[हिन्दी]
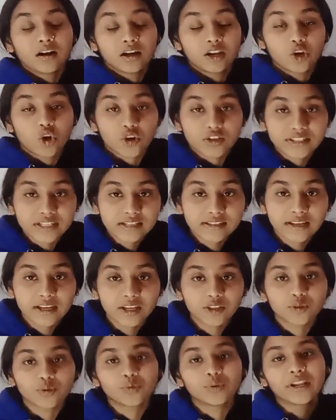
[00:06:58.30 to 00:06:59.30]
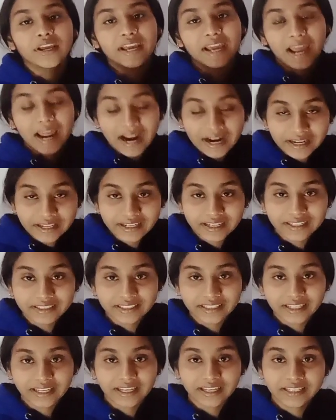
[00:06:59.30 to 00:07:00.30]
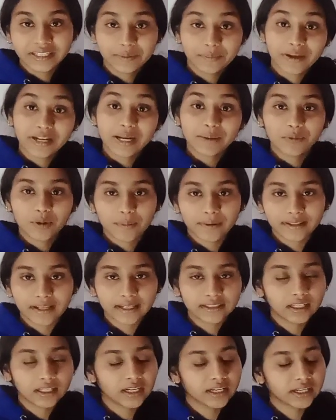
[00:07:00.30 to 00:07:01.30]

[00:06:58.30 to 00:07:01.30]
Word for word: लॉसेस हैं तो उन्हें ऐड करते हैं ये मैंने आपको बताया था